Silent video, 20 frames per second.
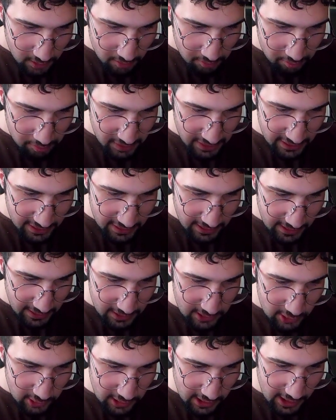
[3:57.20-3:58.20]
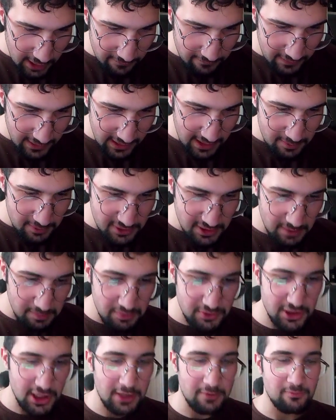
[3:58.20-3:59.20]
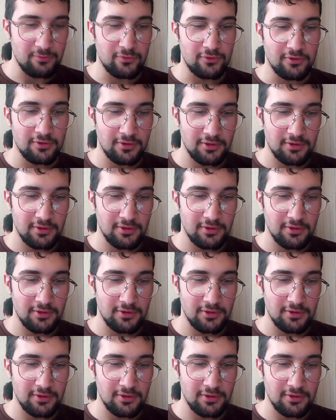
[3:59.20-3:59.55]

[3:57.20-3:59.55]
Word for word: birine hediye olarak verilebilecek bir şey mi bu?